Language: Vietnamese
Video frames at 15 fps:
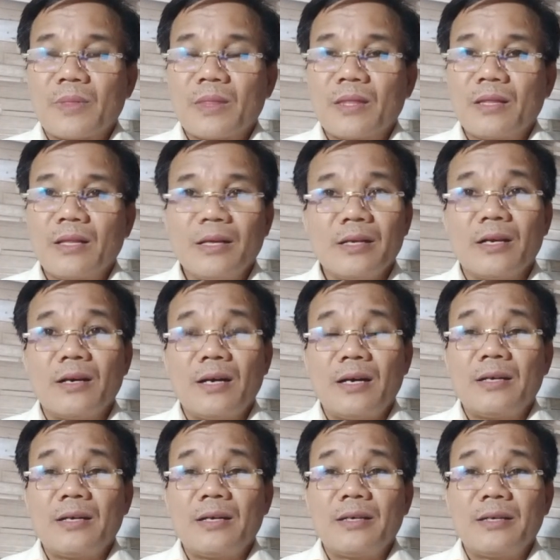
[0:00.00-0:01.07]
thì
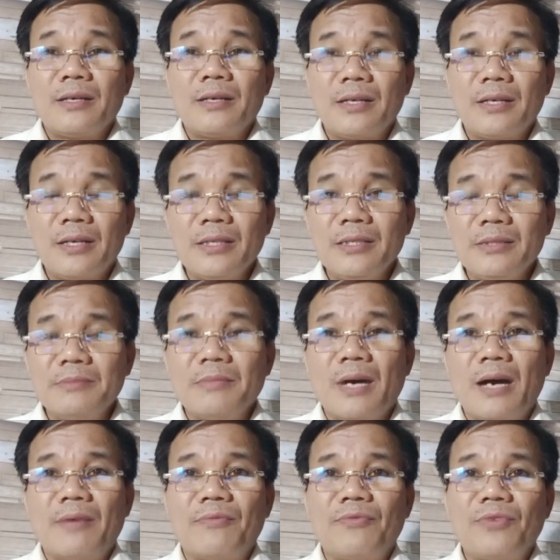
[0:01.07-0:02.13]
khi
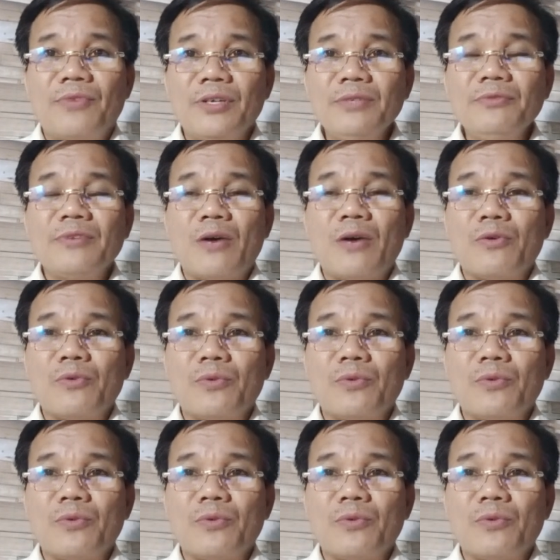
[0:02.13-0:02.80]
mà vướng vào